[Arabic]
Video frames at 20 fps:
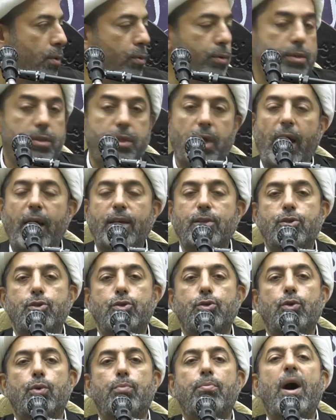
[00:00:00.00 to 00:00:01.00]

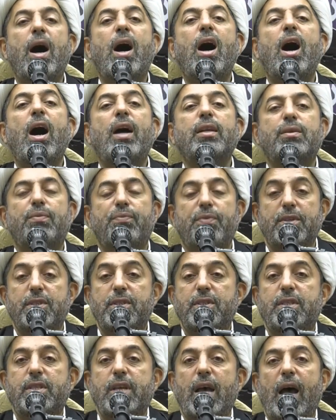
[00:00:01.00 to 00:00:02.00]
والتعصبات في
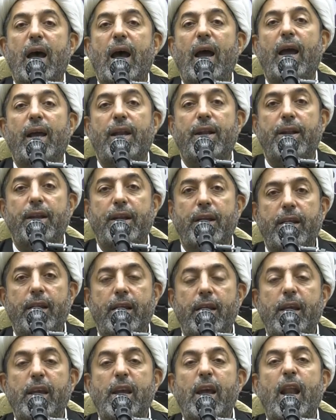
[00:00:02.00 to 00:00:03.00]
الساحه
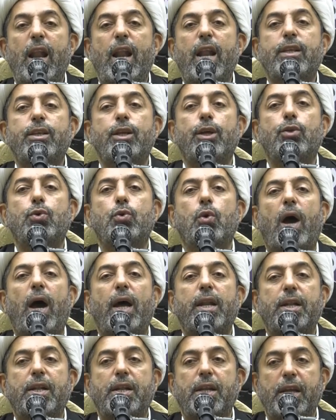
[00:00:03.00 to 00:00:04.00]
الدينيه التي
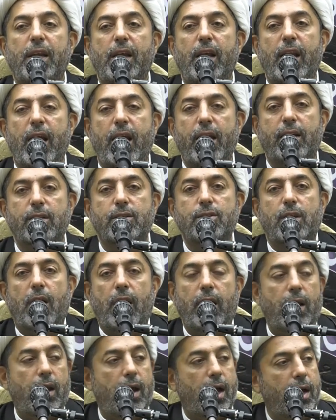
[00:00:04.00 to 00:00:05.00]
تؤدي الى
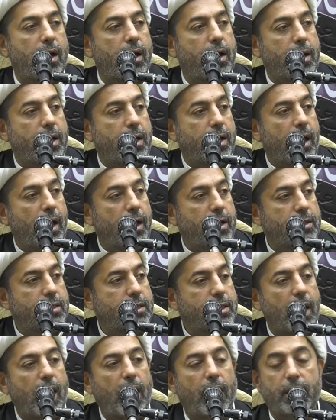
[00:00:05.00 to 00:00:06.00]
اقصاء الاخرين عن
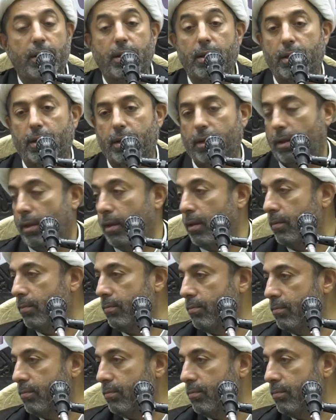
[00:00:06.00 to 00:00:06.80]
الساحه الدينيه